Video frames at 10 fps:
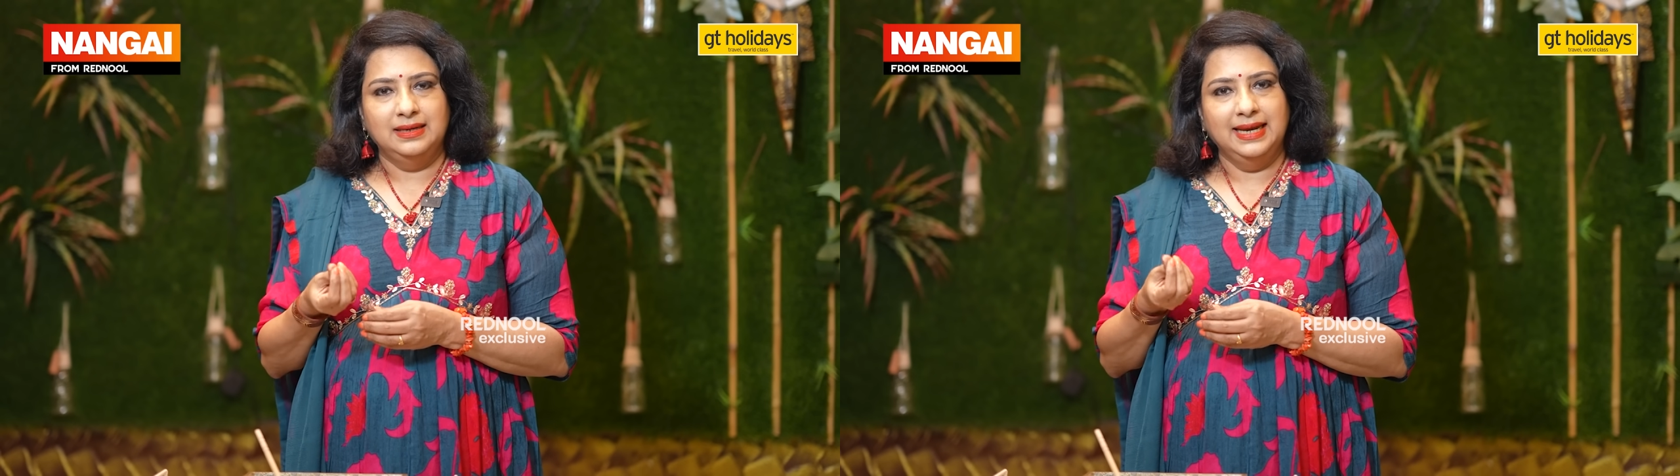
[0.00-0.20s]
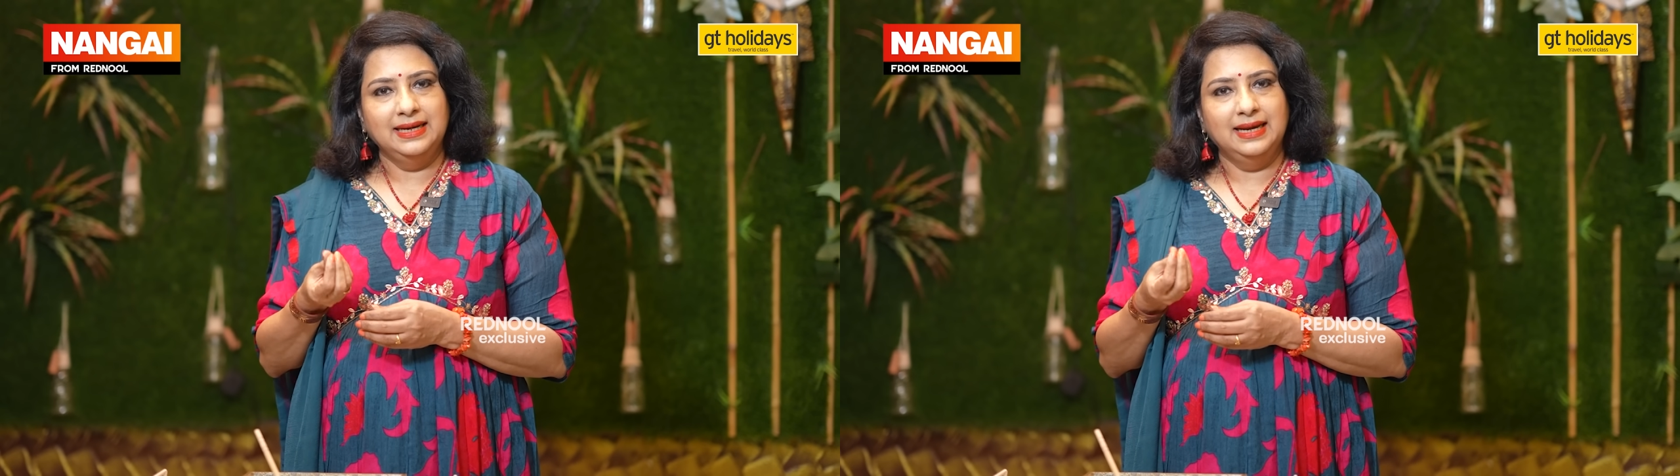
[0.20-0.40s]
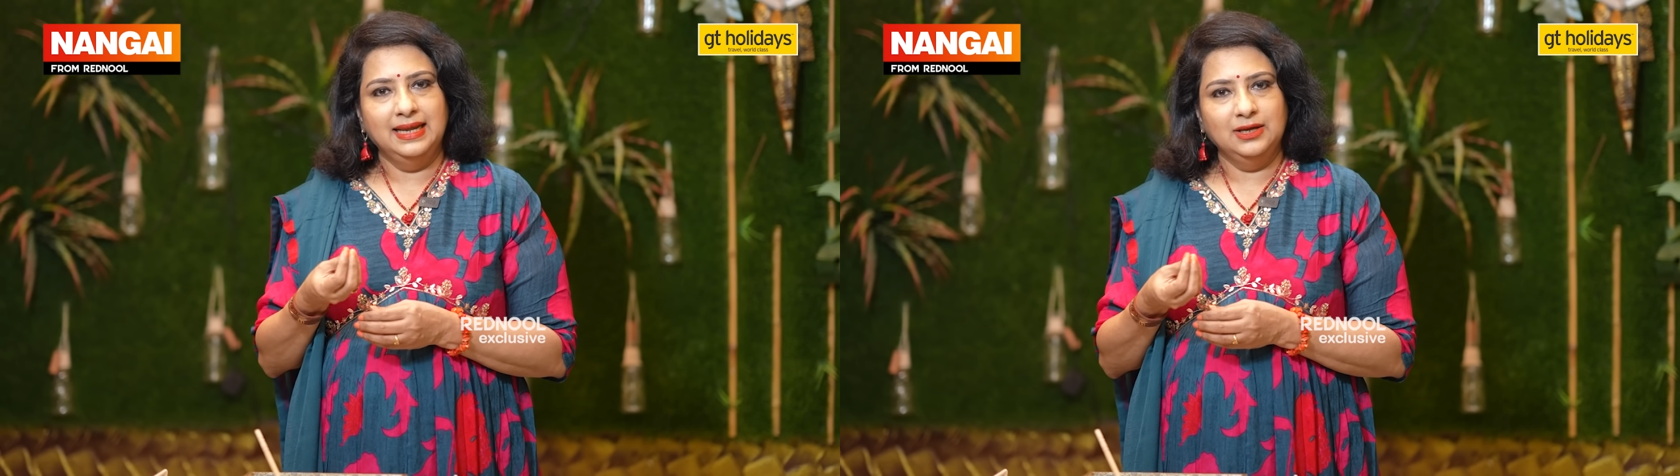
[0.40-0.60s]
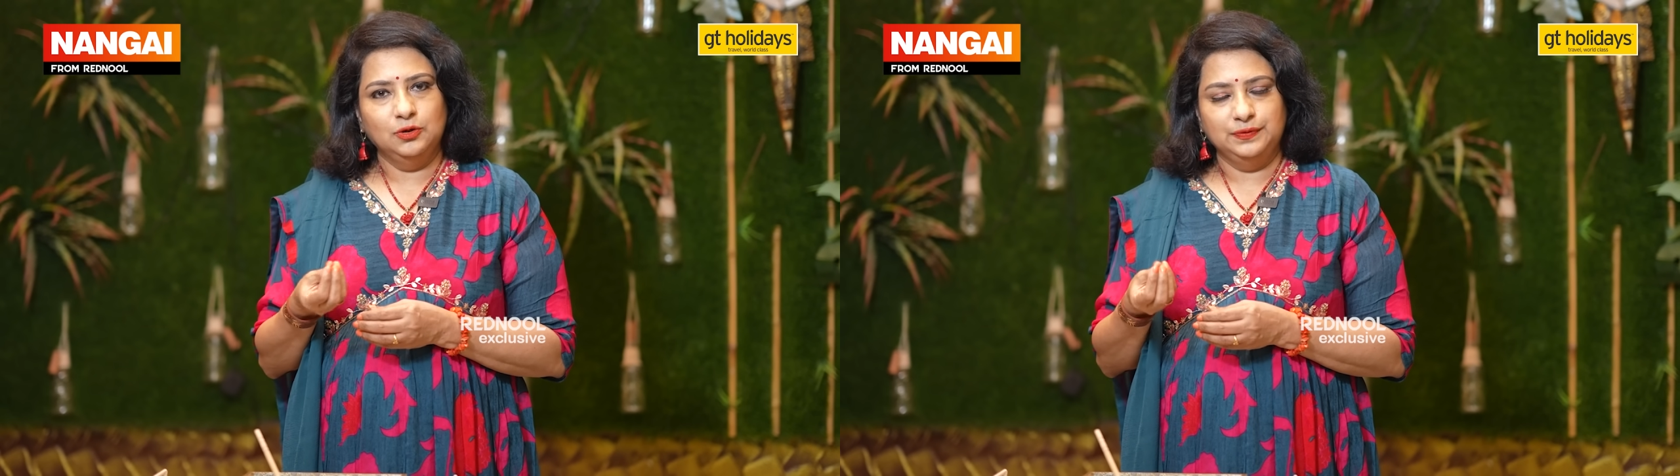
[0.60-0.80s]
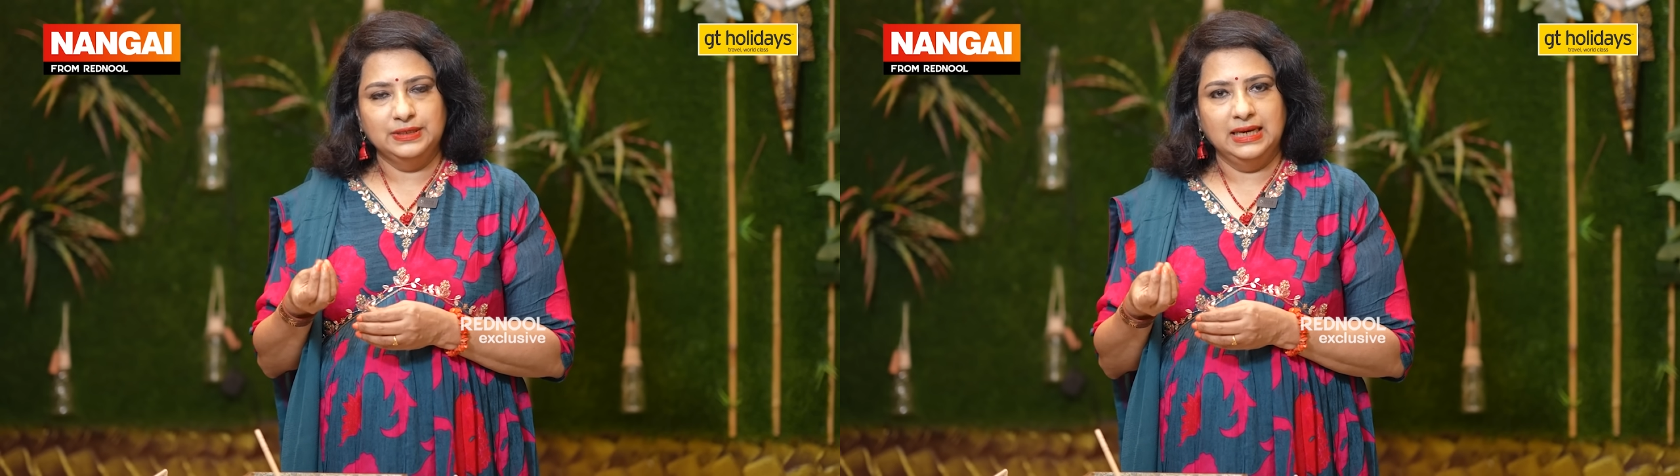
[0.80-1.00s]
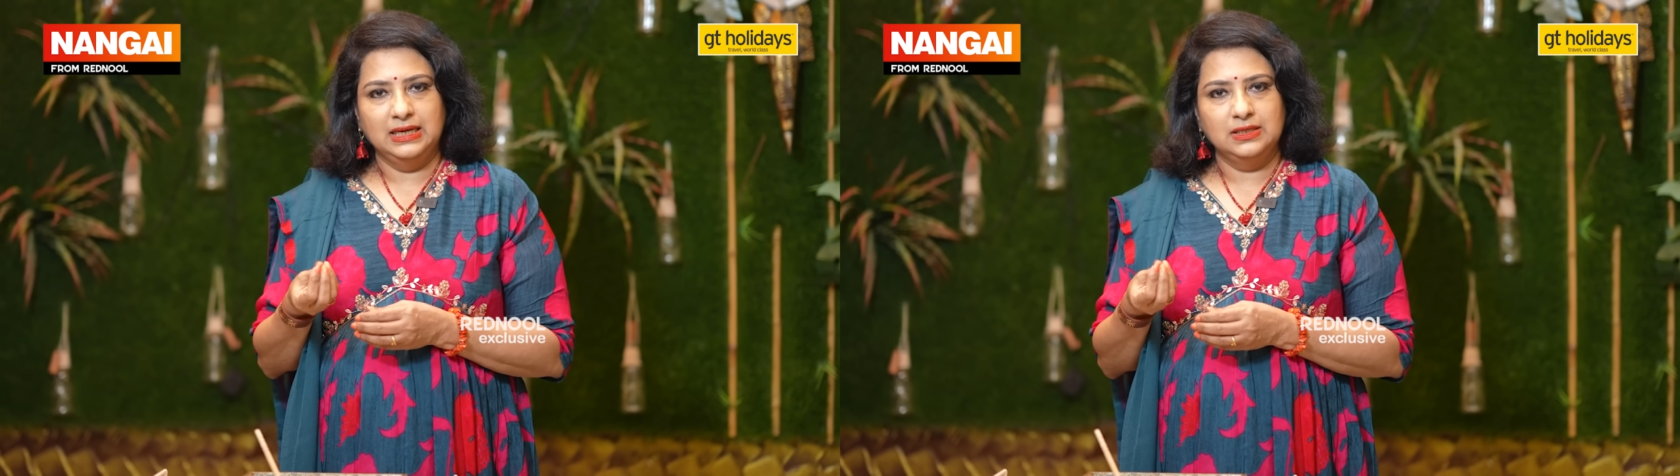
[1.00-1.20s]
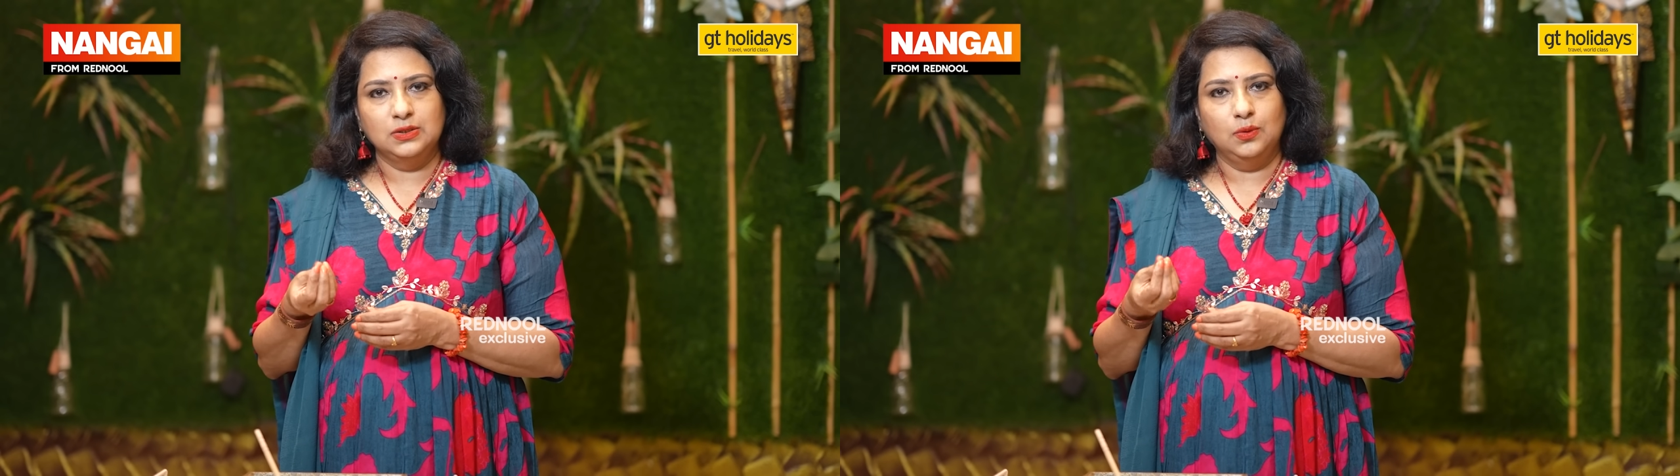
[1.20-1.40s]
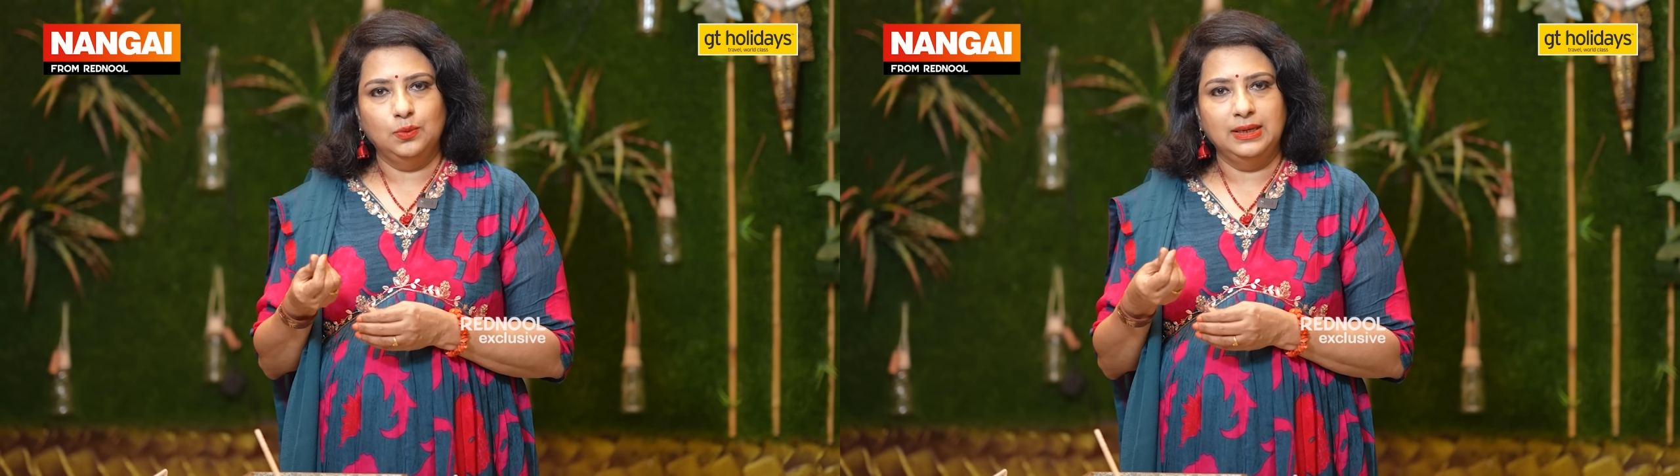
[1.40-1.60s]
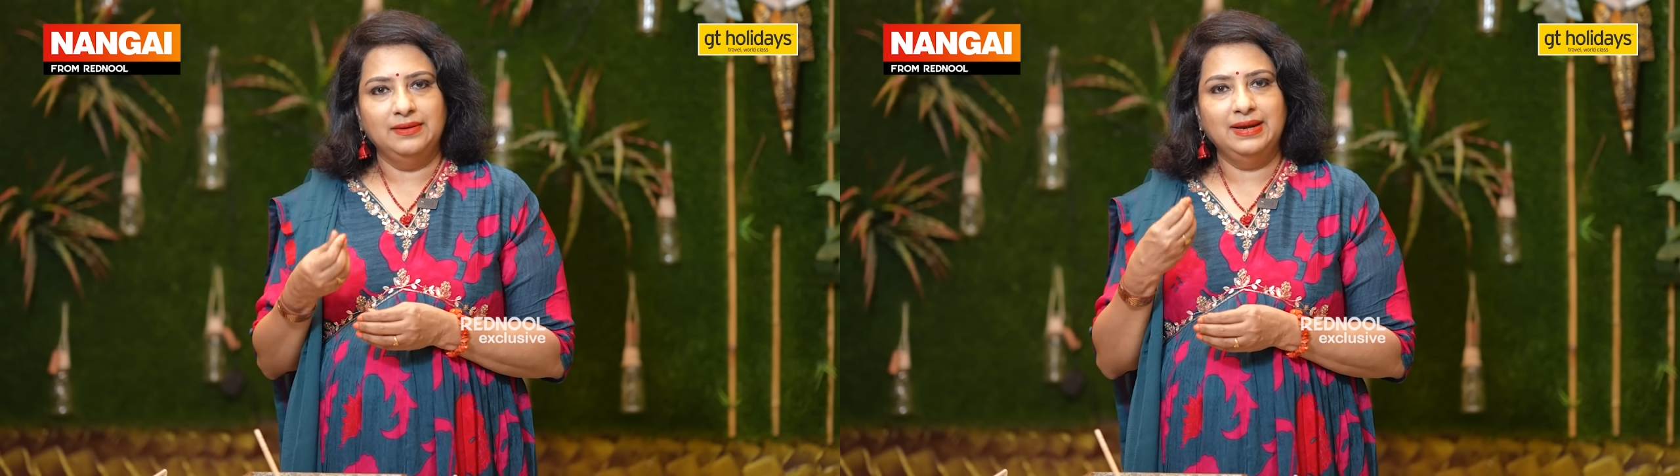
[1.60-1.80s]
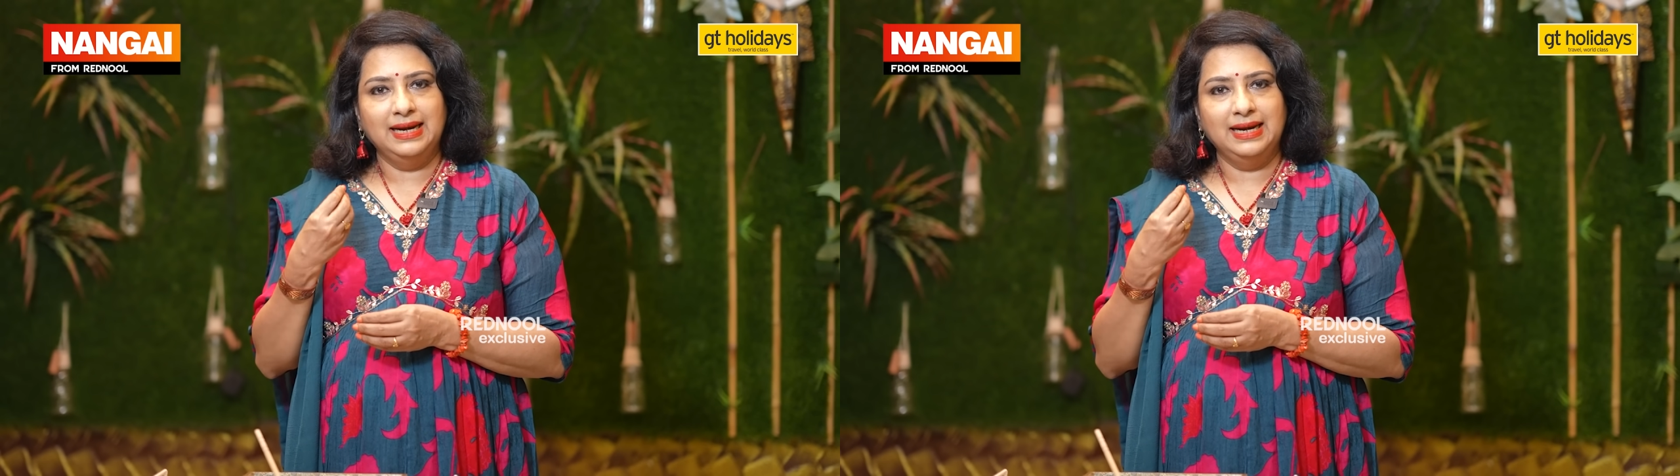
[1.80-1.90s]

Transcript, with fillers: டெட் லேயர் ஆஃப் ஸ்கின்னு சொல்லுவோம்ல